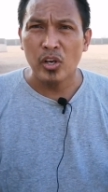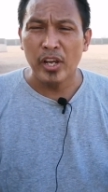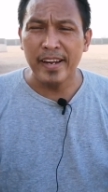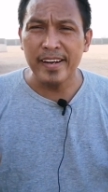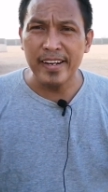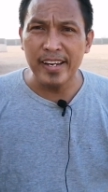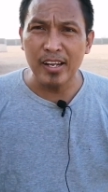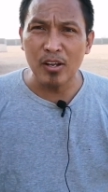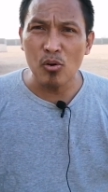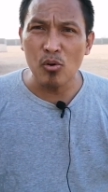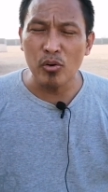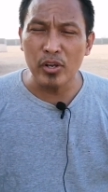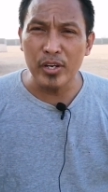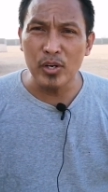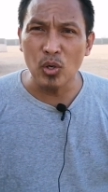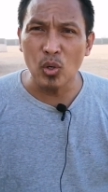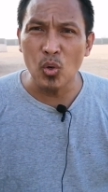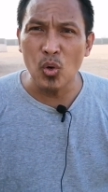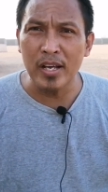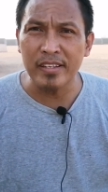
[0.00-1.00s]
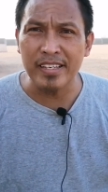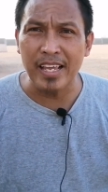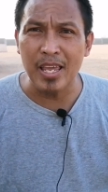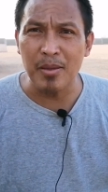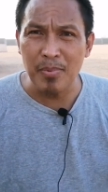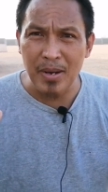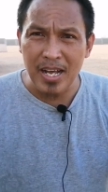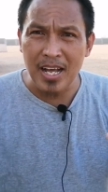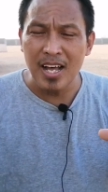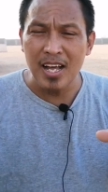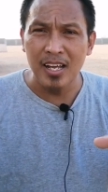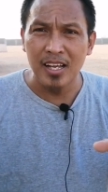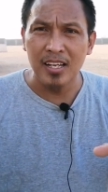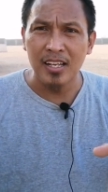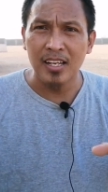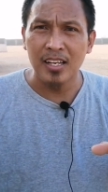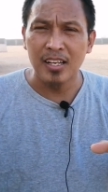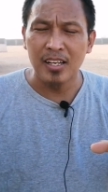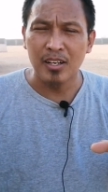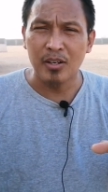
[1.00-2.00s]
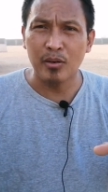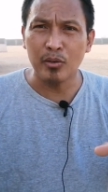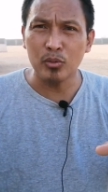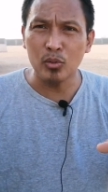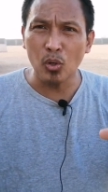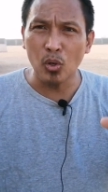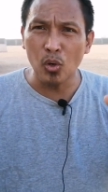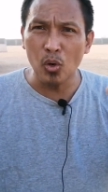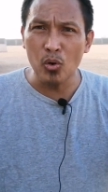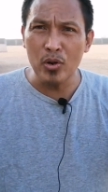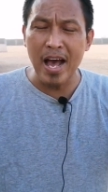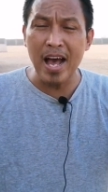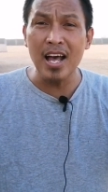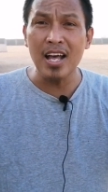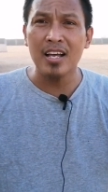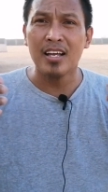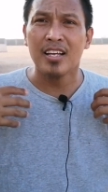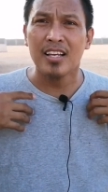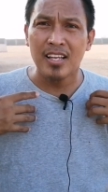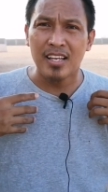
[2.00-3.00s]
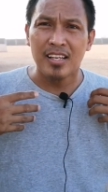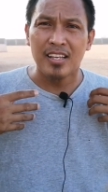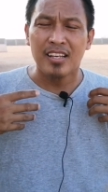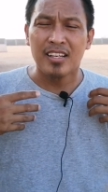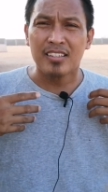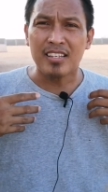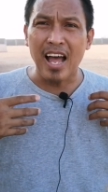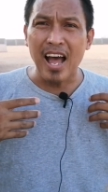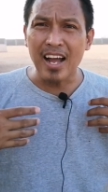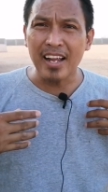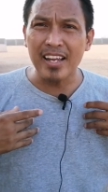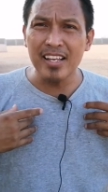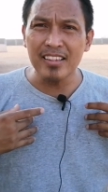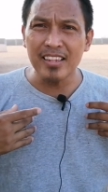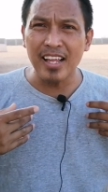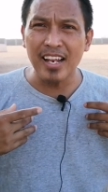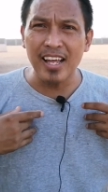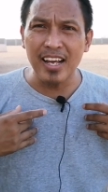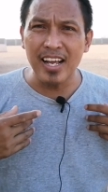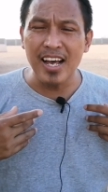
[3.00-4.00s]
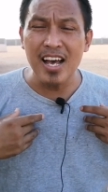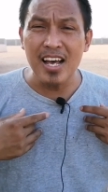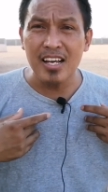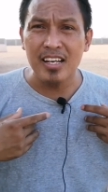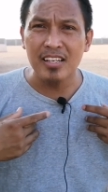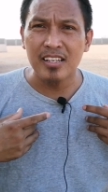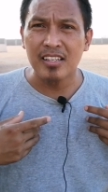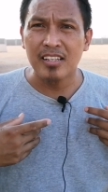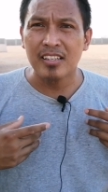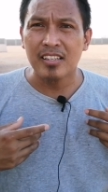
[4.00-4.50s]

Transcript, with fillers: Hindi ko kinukuha sa iba. Gusto ko na sa akin talaga.